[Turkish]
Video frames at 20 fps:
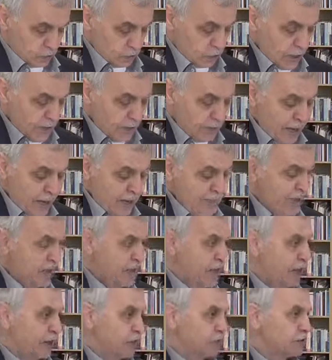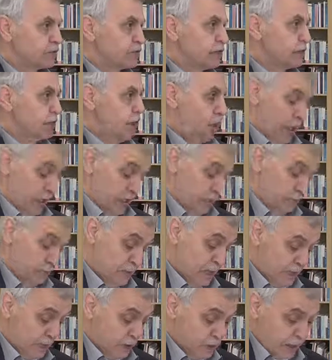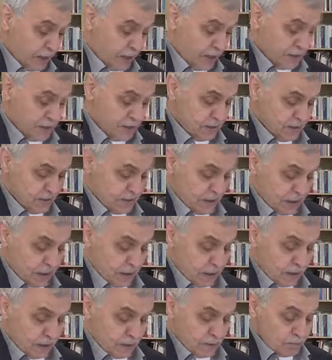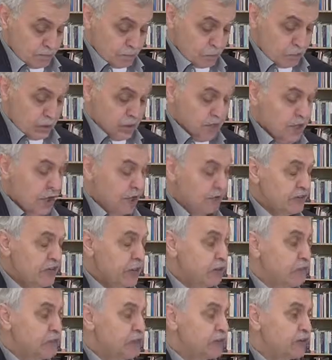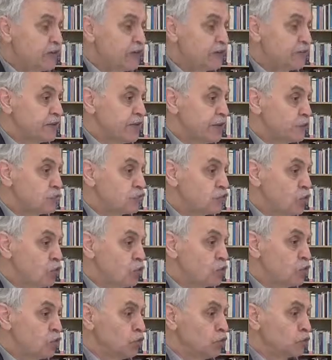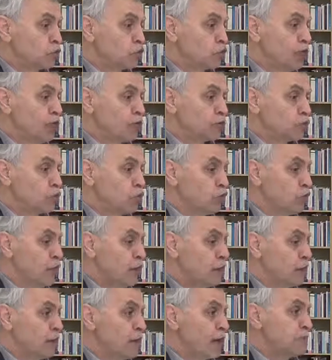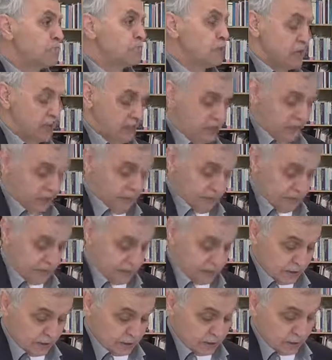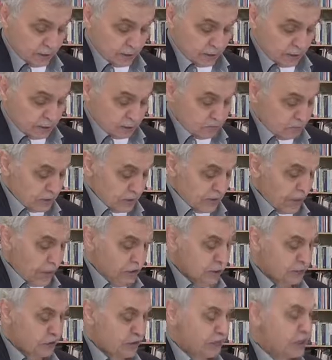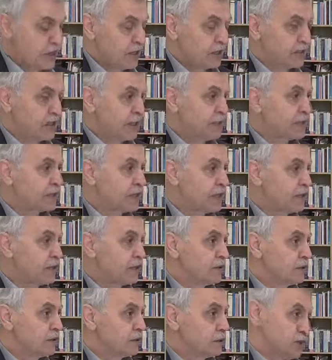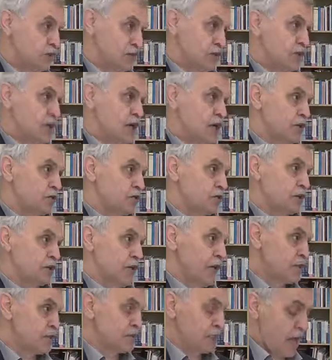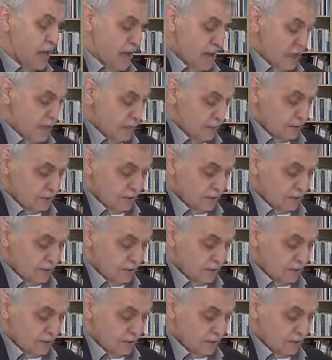Ülema meyanında, alimlerin arasında, mütedavir bir fende, çok konuşulan, kullanılan bir ilimde beyanı fikir ederse, fikrini açıklarsa,